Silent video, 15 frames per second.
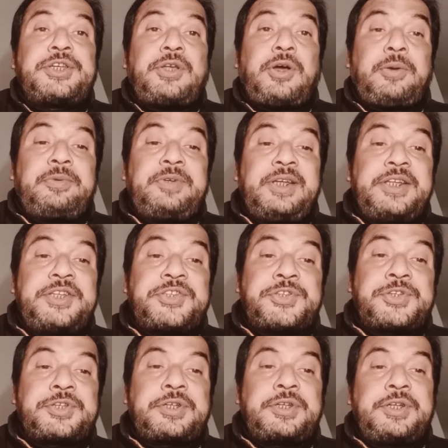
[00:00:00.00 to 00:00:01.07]

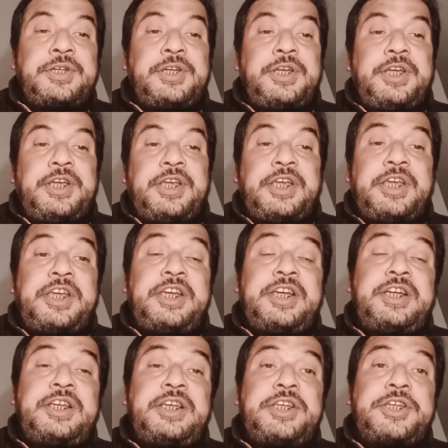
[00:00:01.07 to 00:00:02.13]
নভেলিস্ট
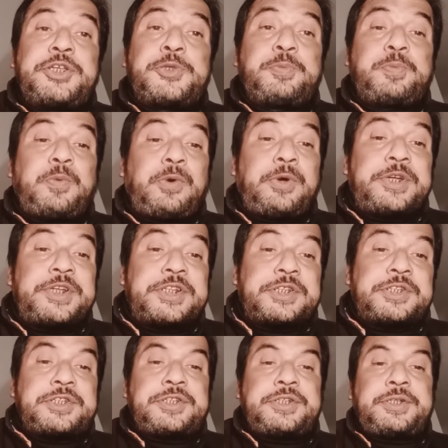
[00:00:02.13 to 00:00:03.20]
ইংলিশ পোয়েট